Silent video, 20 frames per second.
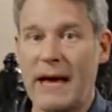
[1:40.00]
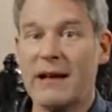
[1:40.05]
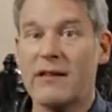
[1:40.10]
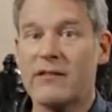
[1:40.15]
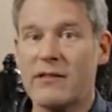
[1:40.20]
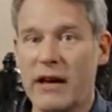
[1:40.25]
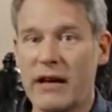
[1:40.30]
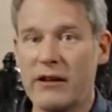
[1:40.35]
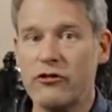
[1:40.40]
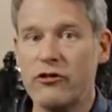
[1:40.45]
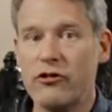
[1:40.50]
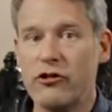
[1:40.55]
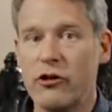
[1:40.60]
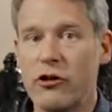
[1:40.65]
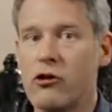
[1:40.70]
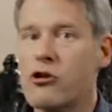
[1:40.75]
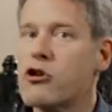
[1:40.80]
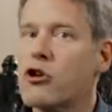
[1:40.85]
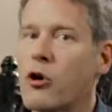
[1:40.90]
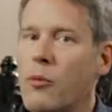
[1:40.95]

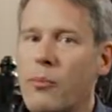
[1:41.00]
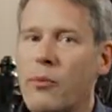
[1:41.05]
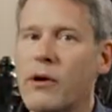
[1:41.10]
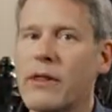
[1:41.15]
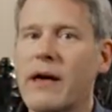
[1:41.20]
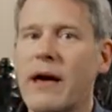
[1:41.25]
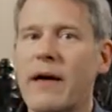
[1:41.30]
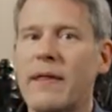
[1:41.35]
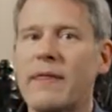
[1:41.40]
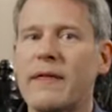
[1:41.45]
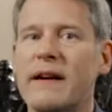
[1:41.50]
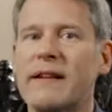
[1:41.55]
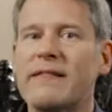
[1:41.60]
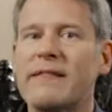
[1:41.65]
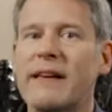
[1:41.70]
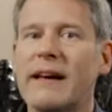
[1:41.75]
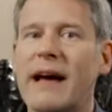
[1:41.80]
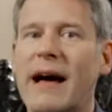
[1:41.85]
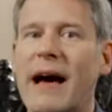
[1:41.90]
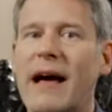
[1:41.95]
Sancho no puede
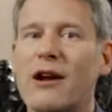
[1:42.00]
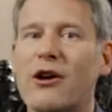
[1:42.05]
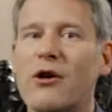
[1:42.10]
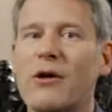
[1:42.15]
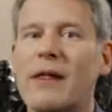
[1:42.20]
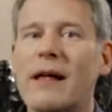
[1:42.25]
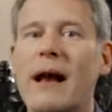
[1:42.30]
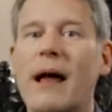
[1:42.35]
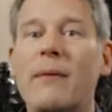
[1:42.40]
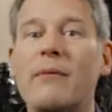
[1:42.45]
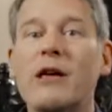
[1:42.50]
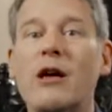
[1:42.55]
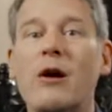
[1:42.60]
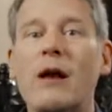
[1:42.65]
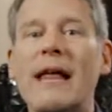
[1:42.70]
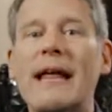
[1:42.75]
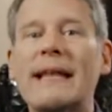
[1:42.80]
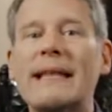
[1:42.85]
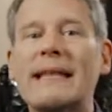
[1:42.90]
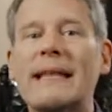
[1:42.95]
hacerse cargo de la
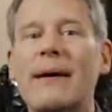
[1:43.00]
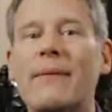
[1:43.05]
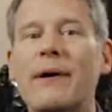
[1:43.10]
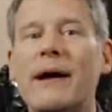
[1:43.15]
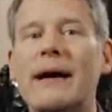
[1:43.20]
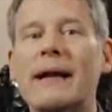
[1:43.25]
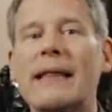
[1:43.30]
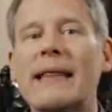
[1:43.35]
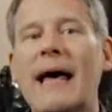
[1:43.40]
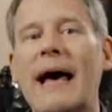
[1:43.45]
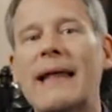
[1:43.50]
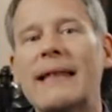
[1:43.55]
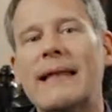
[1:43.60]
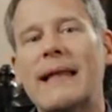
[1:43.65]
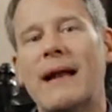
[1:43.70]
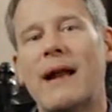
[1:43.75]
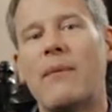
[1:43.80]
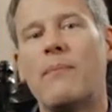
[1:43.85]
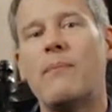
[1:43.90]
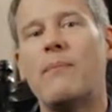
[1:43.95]
violenta verdad
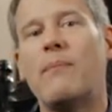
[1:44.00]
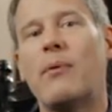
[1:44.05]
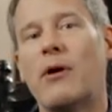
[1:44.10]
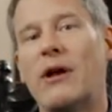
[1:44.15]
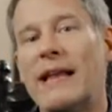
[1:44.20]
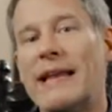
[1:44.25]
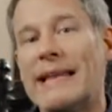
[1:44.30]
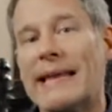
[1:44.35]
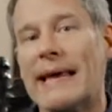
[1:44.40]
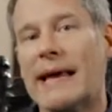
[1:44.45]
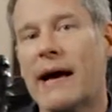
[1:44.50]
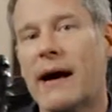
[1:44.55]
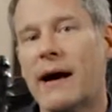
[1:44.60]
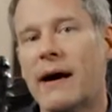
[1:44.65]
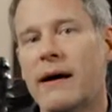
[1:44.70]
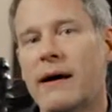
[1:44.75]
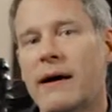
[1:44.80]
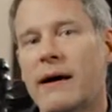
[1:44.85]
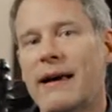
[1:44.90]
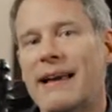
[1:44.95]
de la
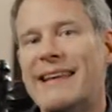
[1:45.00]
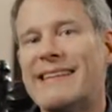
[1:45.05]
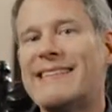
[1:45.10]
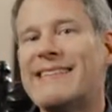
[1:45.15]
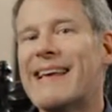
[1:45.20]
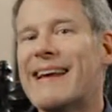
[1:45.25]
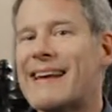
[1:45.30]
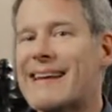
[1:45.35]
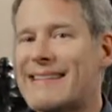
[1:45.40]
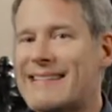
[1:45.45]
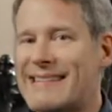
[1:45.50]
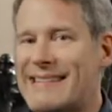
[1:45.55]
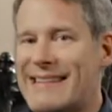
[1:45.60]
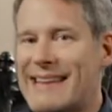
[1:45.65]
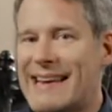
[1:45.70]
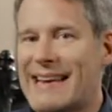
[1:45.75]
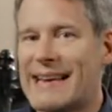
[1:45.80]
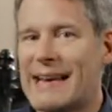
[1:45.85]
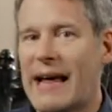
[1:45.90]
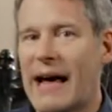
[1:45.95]
política y se
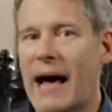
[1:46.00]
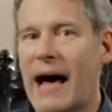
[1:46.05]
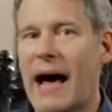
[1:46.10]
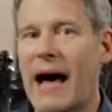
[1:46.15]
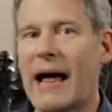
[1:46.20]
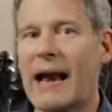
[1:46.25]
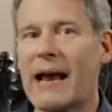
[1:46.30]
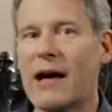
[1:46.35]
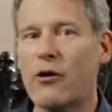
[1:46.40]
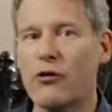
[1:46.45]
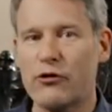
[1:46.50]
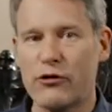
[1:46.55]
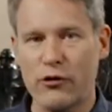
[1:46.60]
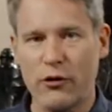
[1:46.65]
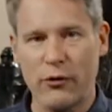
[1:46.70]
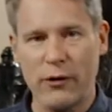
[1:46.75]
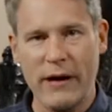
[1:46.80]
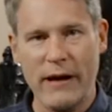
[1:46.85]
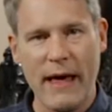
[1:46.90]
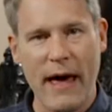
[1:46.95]
resigna a la
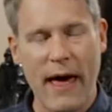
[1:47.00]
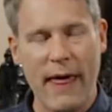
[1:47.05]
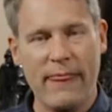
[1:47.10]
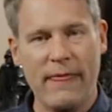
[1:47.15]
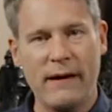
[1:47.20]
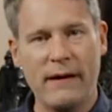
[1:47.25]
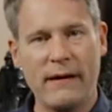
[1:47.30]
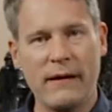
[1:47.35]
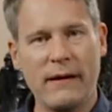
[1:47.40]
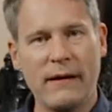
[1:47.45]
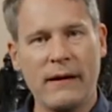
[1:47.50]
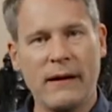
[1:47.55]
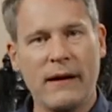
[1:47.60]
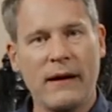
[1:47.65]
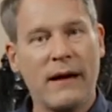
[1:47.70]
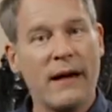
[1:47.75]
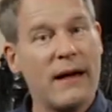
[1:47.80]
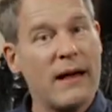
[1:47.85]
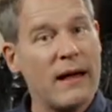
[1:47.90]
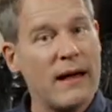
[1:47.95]
oscuridad
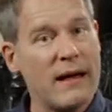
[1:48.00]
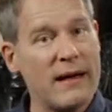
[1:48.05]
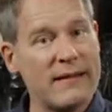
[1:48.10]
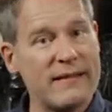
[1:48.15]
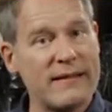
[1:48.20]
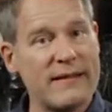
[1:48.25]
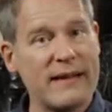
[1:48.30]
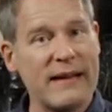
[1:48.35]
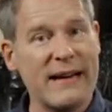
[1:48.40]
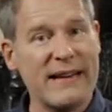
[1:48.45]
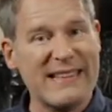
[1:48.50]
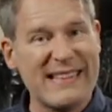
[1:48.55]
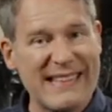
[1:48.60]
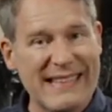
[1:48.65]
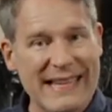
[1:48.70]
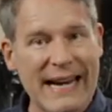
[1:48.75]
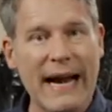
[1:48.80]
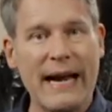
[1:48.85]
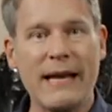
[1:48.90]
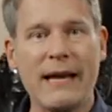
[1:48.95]
esta
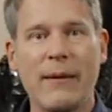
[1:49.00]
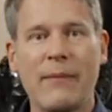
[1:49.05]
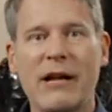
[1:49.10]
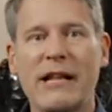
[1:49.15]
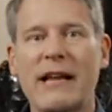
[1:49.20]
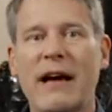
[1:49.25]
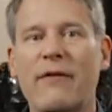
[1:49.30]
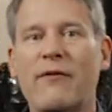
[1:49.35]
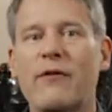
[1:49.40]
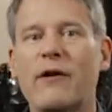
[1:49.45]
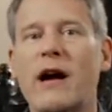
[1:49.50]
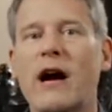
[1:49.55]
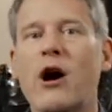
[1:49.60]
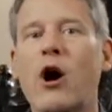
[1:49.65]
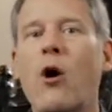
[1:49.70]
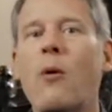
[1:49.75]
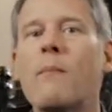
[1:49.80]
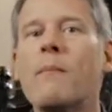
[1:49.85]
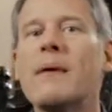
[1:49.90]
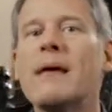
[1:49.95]
extraña metáfora
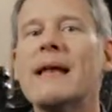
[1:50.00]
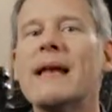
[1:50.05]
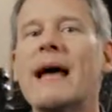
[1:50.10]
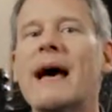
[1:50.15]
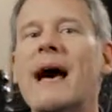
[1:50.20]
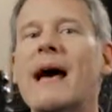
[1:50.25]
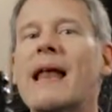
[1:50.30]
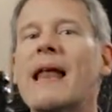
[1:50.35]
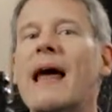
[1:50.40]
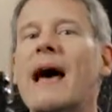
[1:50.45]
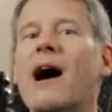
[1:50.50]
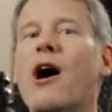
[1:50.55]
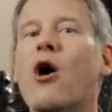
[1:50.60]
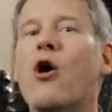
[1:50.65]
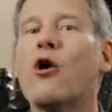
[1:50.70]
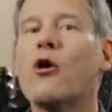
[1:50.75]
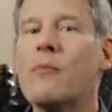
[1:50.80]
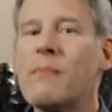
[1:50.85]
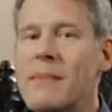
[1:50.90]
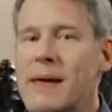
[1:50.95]
combina la
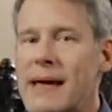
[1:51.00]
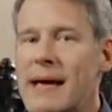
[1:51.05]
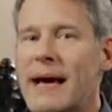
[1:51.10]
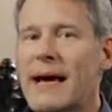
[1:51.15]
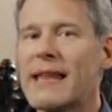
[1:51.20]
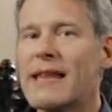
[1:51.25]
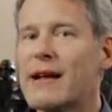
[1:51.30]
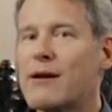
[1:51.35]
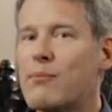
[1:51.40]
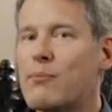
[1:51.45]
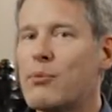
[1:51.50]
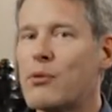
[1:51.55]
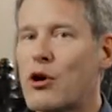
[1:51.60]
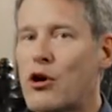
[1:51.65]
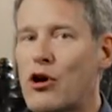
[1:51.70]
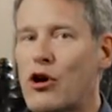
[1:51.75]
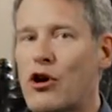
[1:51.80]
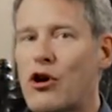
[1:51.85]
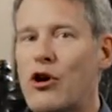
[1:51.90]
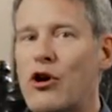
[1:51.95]
hormiga del
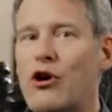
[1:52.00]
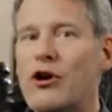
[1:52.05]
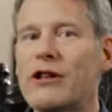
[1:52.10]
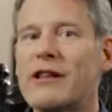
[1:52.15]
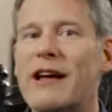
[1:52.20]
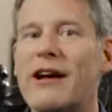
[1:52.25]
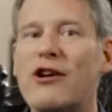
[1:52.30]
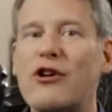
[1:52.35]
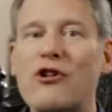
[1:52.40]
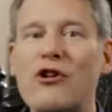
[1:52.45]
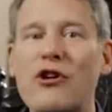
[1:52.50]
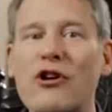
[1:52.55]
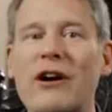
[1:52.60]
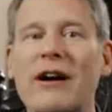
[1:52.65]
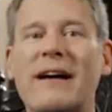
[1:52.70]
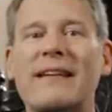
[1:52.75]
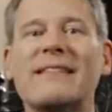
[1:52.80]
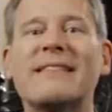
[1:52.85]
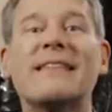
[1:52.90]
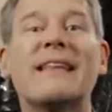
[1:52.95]
prólogo de
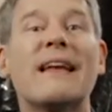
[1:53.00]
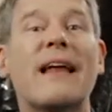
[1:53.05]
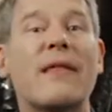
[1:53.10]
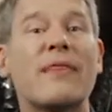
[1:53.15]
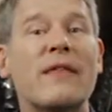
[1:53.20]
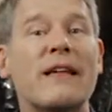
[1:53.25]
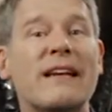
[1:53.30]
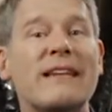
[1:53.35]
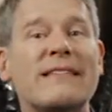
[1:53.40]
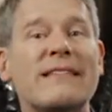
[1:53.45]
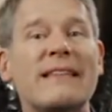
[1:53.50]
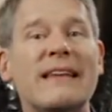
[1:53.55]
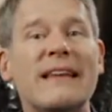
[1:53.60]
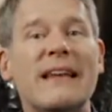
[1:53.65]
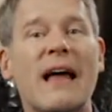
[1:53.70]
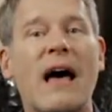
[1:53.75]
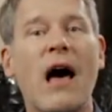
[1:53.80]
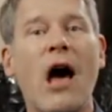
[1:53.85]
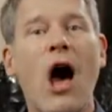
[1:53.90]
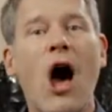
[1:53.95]
Rojas de la
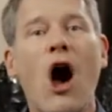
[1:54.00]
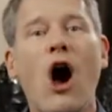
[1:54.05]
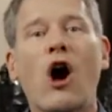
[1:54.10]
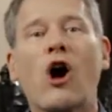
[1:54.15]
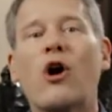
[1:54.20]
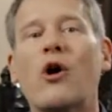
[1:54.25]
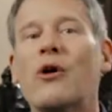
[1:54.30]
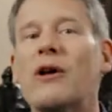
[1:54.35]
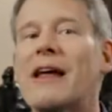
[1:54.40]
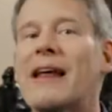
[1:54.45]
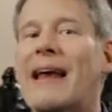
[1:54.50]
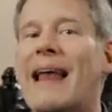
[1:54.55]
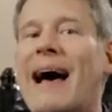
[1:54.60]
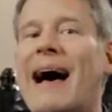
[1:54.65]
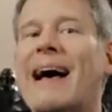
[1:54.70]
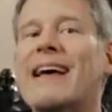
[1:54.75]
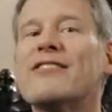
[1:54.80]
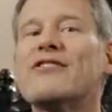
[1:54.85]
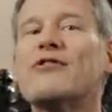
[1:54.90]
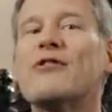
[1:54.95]
Celestina con el
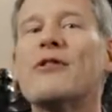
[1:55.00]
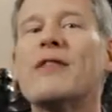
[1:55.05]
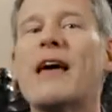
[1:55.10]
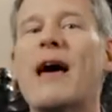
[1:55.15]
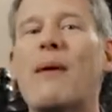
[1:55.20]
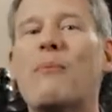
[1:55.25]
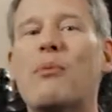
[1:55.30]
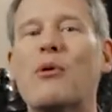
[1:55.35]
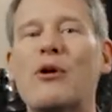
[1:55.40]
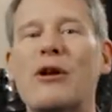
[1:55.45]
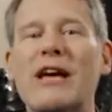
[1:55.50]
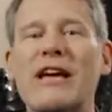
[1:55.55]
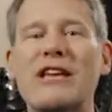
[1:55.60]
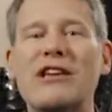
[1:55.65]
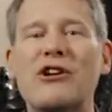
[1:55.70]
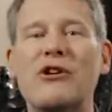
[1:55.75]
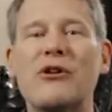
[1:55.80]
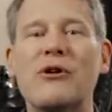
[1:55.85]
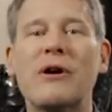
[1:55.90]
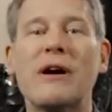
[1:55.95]
asno de
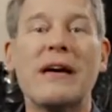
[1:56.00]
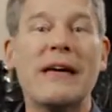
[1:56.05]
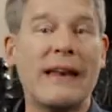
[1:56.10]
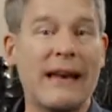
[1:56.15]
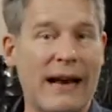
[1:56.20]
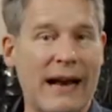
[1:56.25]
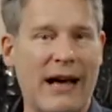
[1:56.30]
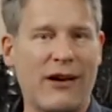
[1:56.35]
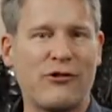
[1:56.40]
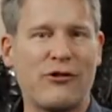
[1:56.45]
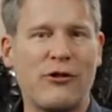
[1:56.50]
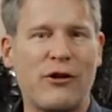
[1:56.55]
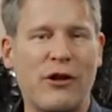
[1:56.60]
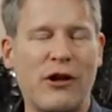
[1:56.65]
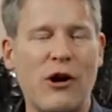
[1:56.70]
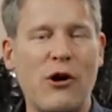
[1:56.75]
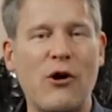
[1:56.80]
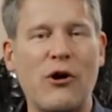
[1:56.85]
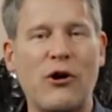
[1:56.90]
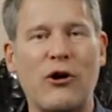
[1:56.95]
Apuleyo en el asno
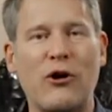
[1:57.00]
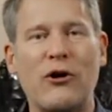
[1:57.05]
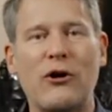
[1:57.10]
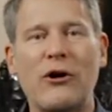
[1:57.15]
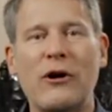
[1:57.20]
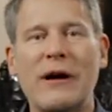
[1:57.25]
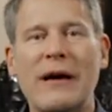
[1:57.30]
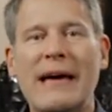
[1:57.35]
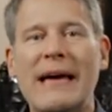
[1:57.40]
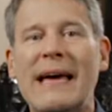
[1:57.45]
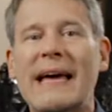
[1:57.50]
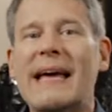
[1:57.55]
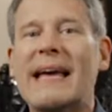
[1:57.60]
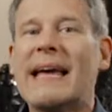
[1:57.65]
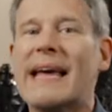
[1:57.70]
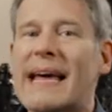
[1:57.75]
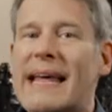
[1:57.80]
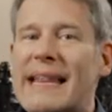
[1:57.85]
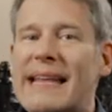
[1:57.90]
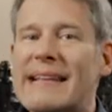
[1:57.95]
de oro.
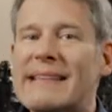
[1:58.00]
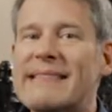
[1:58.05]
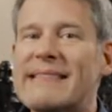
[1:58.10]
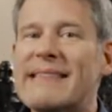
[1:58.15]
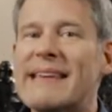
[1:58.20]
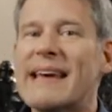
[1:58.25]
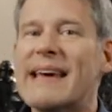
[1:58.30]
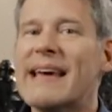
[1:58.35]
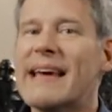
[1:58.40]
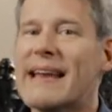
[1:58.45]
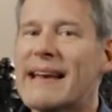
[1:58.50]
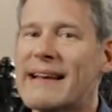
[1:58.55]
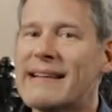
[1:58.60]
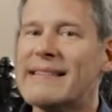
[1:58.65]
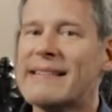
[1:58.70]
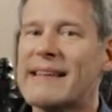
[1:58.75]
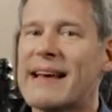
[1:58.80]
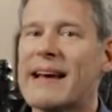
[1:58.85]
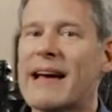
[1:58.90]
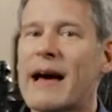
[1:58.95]
Quédense en
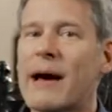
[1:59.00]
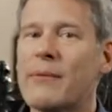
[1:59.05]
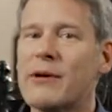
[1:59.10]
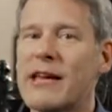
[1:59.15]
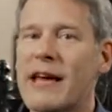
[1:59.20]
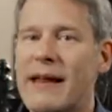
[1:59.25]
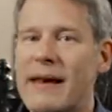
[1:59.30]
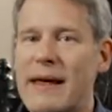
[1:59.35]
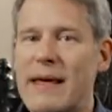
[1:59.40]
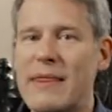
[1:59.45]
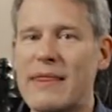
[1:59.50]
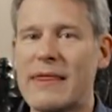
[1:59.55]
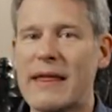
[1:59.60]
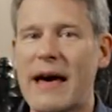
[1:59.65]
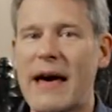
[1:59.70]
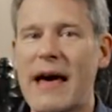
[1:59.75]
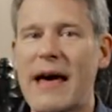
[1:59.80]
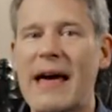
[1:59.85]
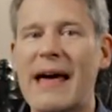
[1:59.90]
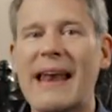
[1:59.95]
esta
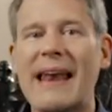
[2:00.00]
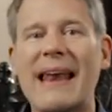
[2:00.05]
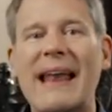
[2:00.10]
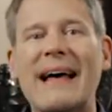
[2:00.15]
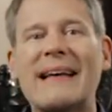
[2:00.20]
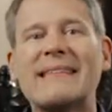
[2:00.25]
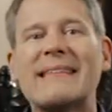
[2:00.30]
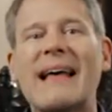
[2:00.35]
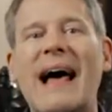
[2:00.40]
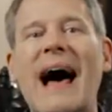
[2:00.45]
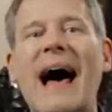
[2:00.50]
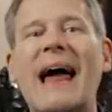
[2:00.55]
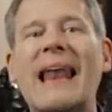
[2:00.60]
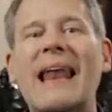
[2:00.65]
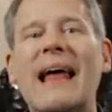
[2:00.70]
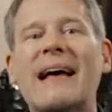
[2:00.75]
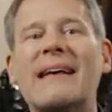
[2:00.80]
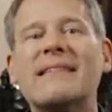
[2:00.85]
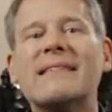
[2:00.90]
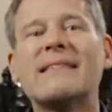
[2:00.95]
caballeriza las
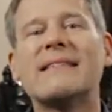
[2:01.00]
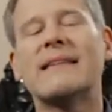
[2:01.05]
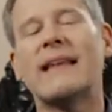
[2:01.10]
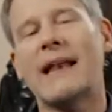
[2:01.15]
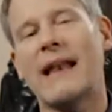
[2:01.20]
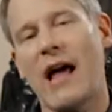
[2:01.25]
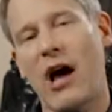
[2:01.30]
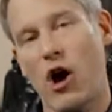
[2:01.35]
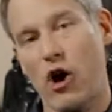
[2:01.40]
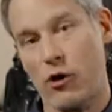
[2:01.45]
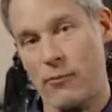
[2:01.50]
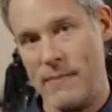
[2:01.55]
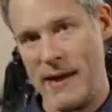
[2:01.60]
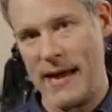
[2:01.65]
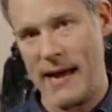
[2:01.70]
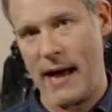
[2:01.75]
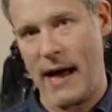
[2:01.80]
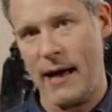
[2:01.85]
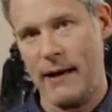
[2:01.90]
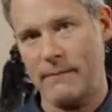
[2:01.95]
alas de la
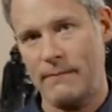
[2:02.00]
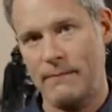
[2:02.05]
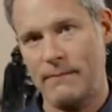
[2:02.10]
hormiga.